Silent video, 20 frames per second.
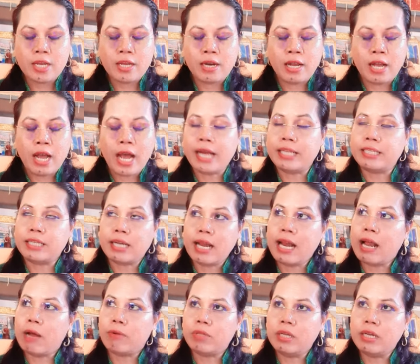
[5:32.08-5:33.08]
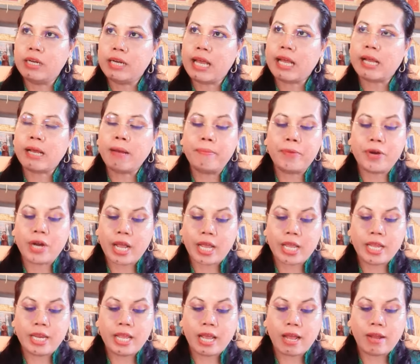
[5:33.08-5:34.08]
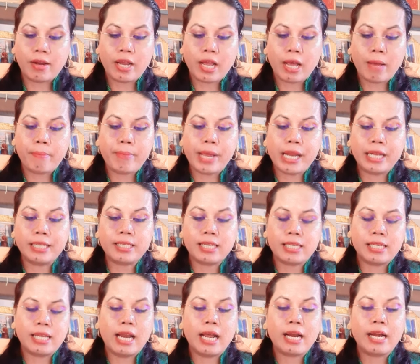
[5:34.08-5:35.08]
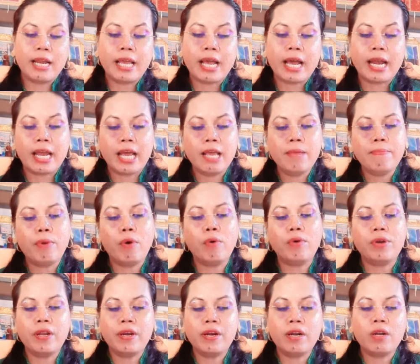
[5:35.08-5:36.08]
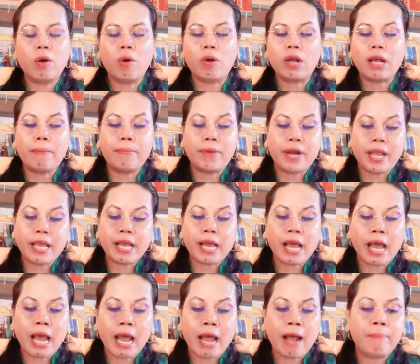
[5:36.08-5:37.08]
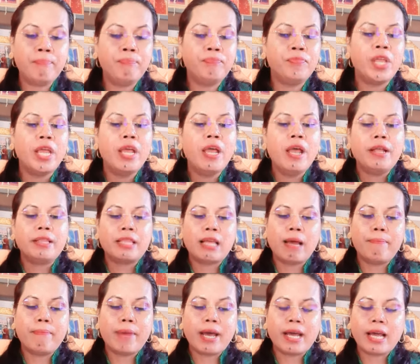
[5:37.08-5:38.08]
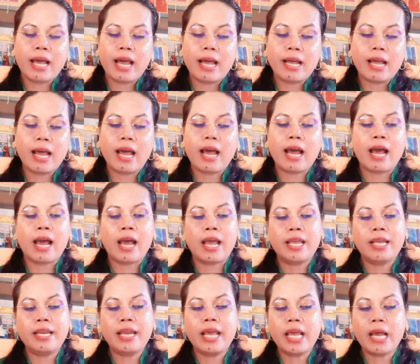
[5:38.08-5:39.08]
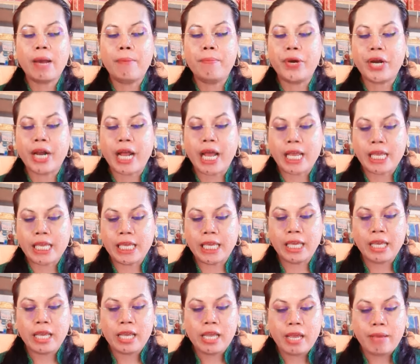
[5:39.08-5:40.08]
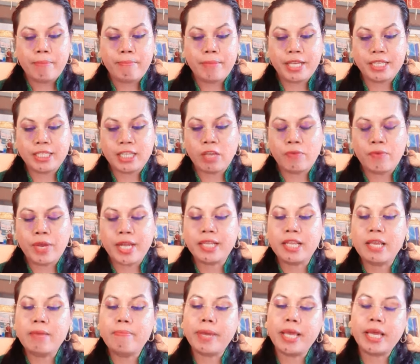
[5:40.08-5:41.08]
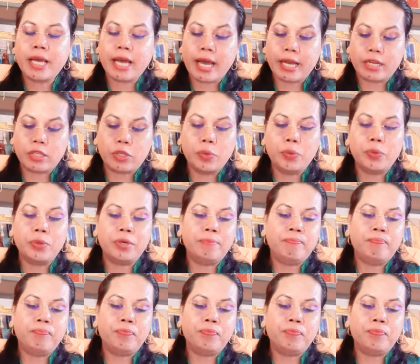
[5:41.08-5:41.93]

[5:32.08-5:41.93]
หรืออาจจะกล่าวถึงนาคกำไรเนี่ยนะคะเป็นสัญลักษณ์ในการให้ผลในเรื่องของกำไรงามทำมาค้าขายได้กำไรมีชีวิตที่ไม่ขาดทุน